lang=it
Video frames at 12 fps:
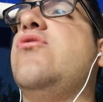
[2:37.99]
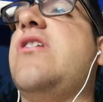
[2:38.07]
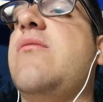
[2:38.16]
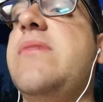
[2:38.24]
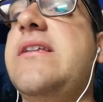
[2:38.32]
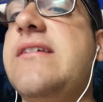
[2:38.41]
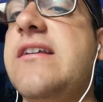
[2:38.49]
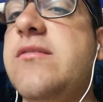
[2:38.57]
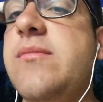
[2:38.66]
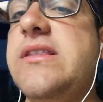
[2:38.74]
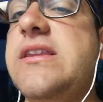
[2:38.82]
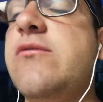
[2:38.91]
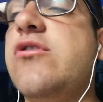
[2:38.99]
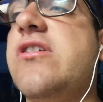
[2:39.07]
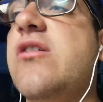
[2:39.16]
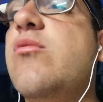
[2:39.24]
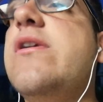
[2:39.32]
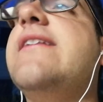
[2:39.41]
tra mi trasmettevano
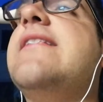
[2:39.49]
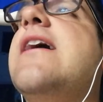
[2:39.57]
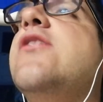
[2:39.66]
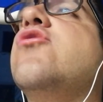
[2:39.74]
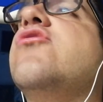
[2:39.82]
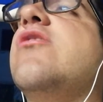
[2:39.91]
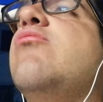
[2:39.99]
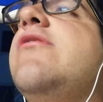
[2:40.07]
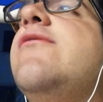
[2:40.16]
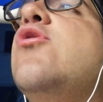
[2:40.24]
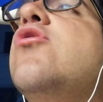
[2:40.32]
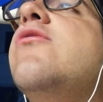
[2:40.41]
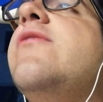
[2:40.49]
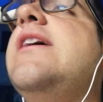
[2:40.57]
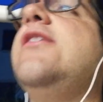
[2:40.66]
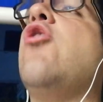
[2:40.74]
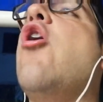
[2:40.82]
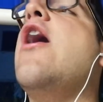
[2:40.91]
tranquillità, io seguivo i loro
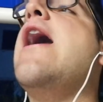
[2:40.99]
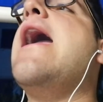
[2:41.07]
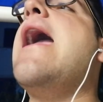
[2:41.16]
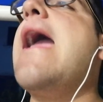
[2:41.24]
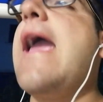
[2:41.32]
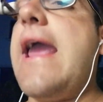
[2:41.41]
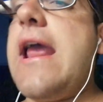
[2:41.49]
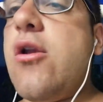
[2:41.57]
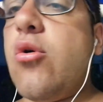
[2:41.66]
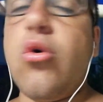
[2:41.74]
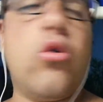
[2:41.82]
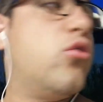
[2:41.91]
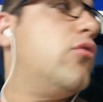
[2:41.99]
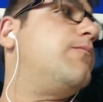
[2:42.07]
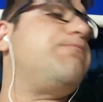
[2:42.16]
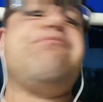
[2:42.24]
video e loro